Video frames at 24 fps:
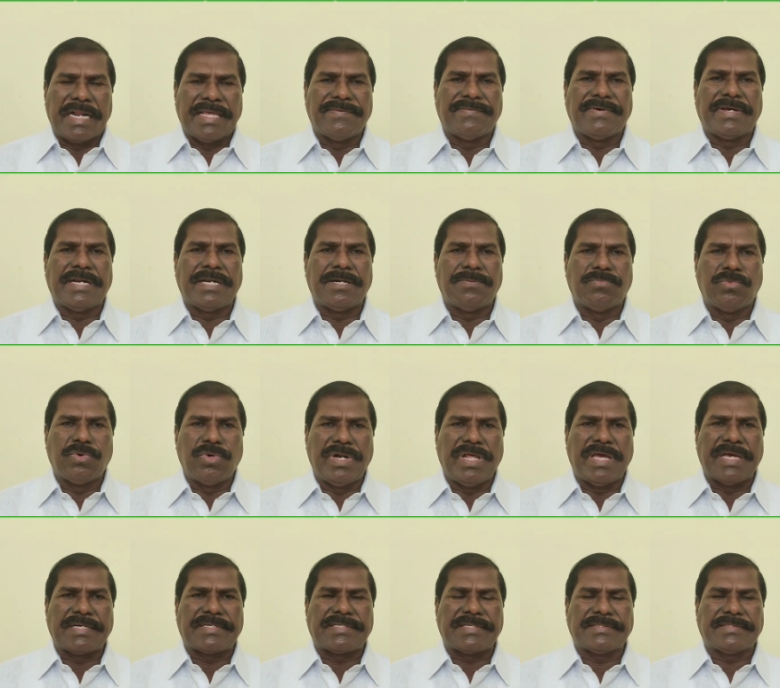அனைவரின்
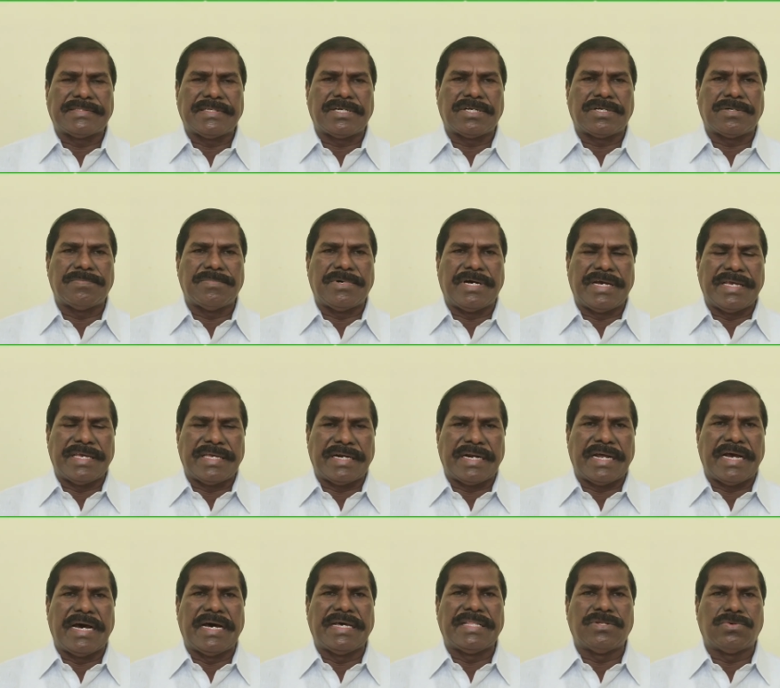முன்னேற்றத்திற்கும்
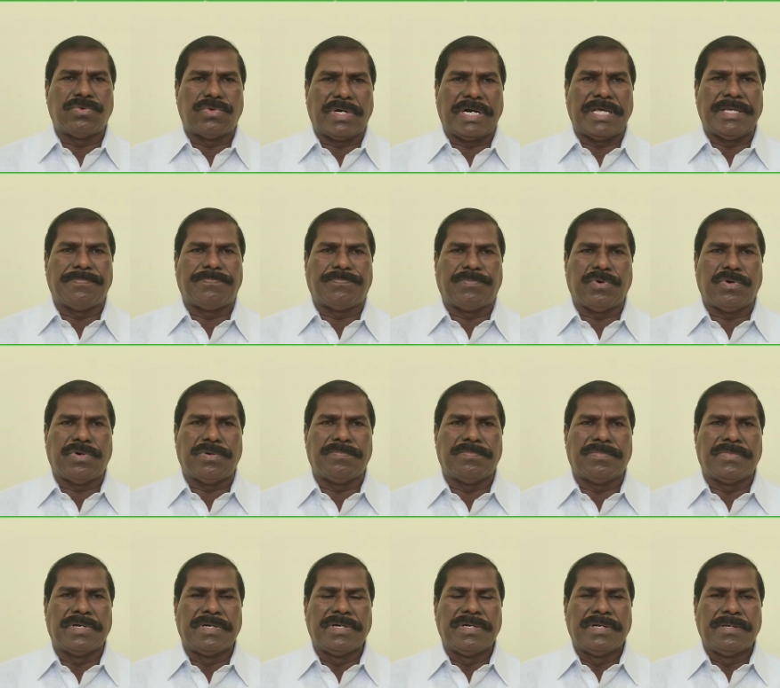அயராது
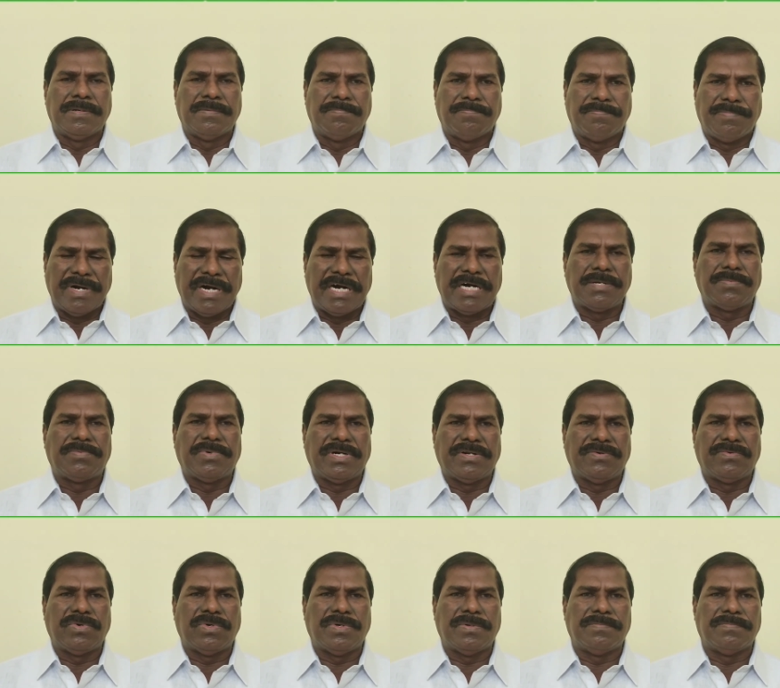உழைப்போம்
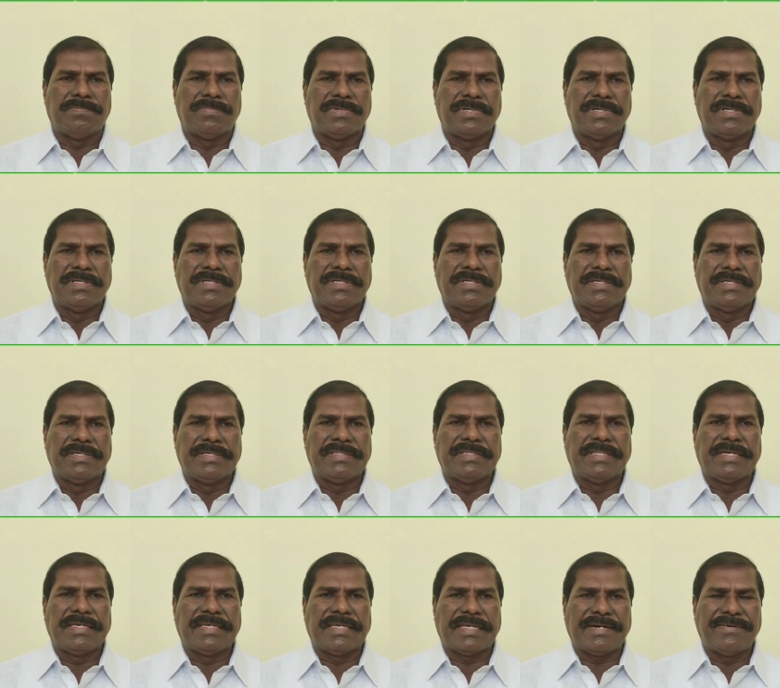பாடுபடுவோம்
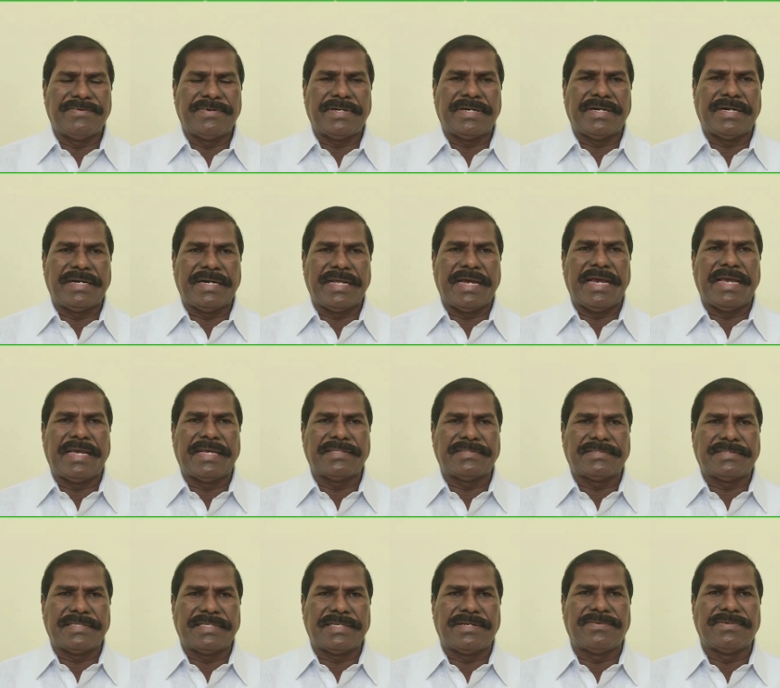இந்த
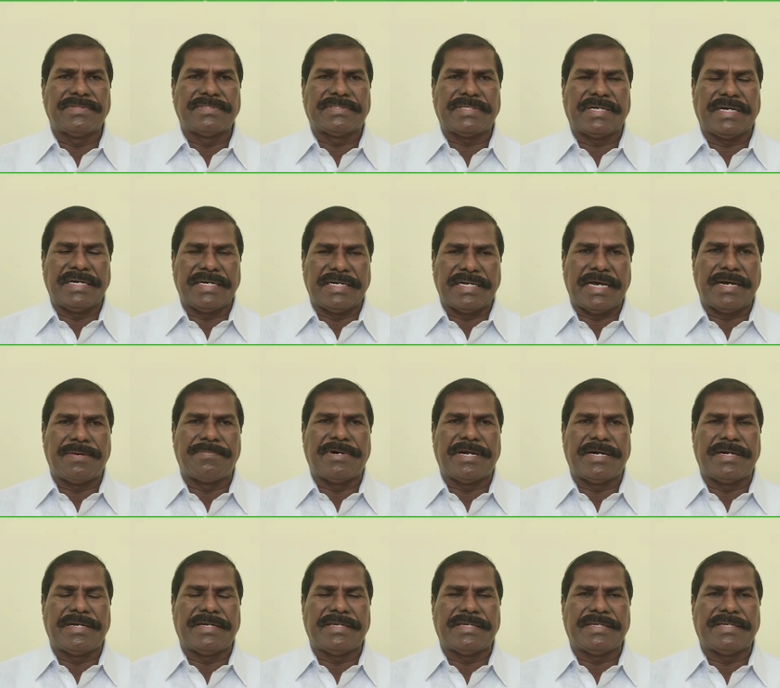இரண்டாயிரத்தி இருபத்தி ரெண்டாம்
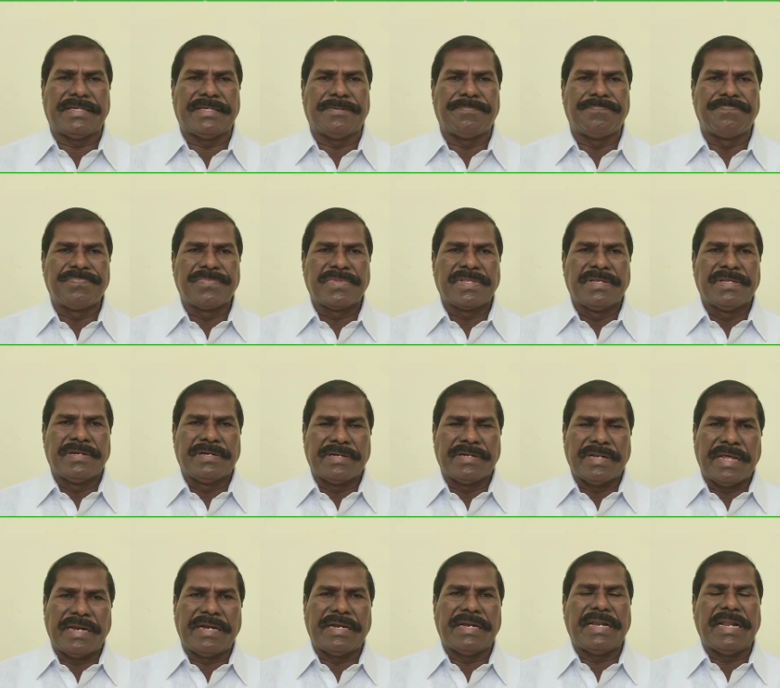ஆண்டு
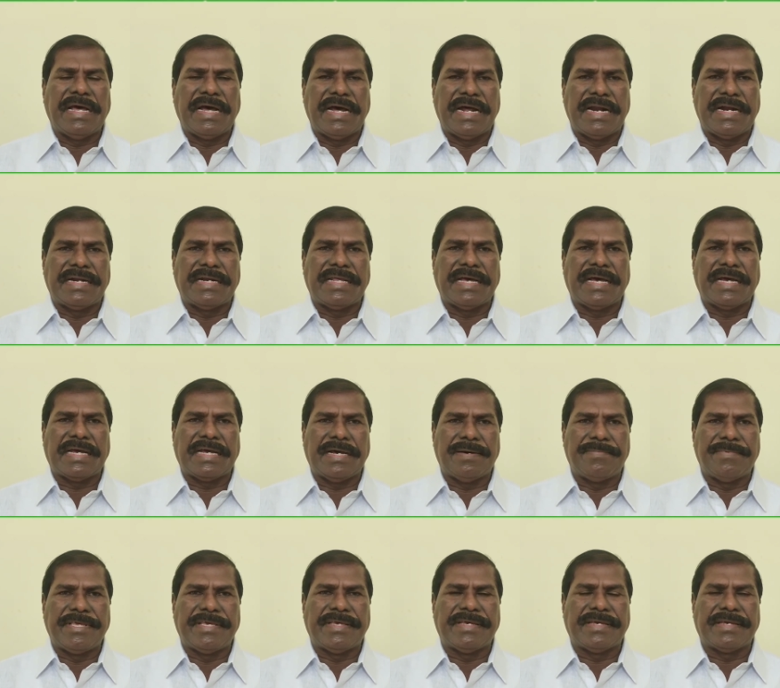நல்ல ஆண்டாக
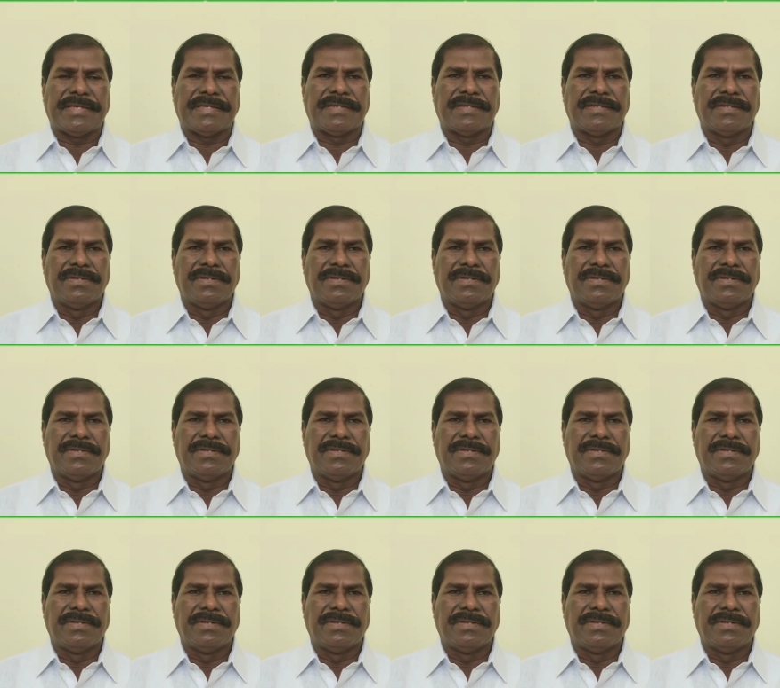அமைய